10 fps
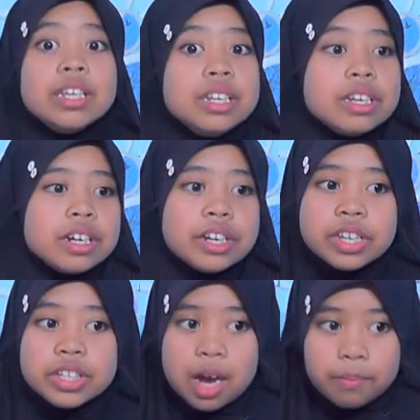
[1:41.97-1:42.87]
di
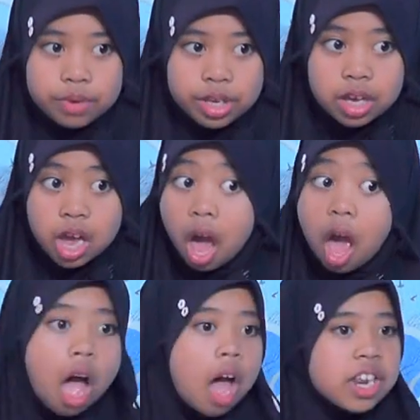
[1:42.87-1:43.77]
negeri Jambi
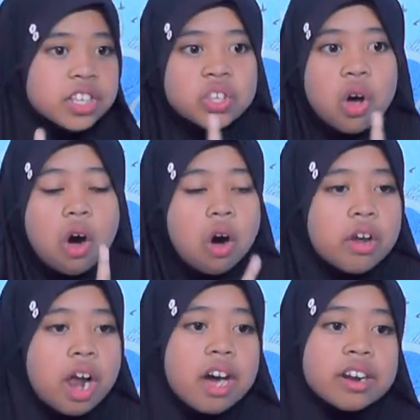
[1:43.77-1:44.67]
ada
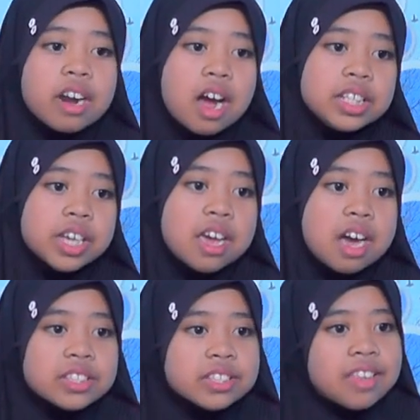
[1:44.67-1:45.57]
seorang
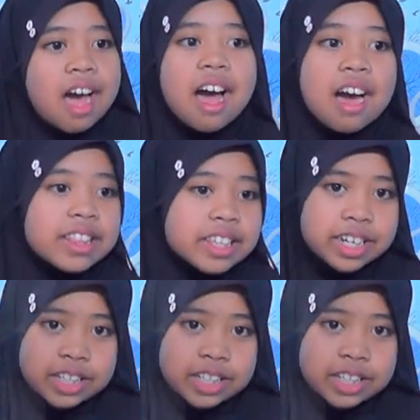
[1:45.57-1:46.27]
raja yang sangat